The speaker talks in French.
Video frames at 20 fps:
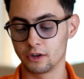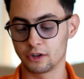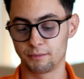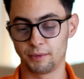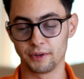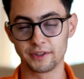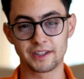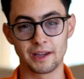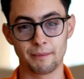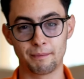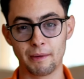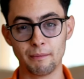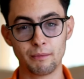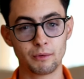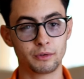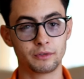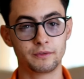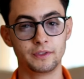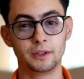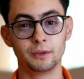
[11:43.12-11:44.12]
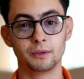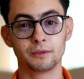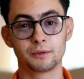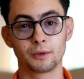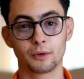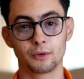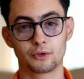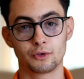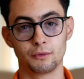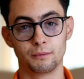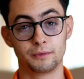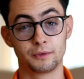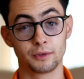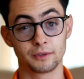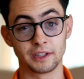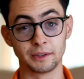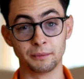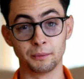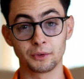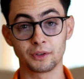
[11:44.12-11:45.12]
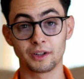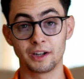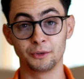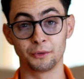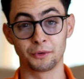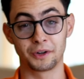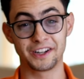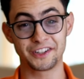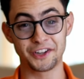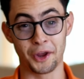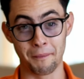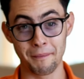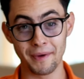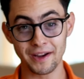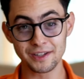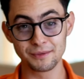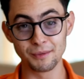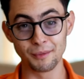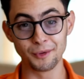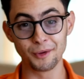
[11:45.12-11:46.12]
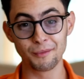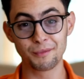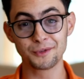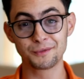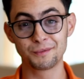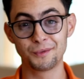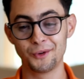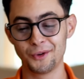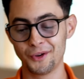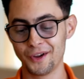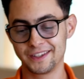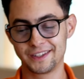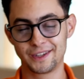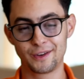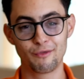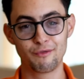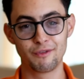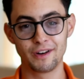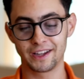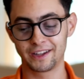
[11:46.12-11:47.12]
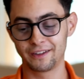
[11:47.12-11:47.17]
Je pense qu'il n'y a pas beaucoup de vidéos sur YouTube sur cette montre là, donc lâchez un maximum de pouces bleus si vous la